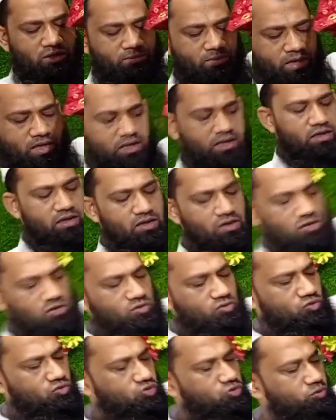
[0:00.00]
নিতে পারেন
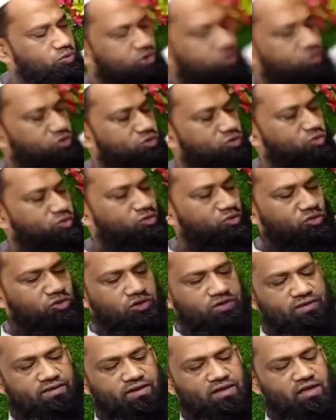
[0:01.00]
খুবই সুন্দর
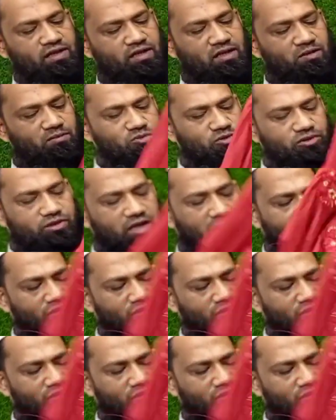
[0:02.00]
সিল্কের মধ্যে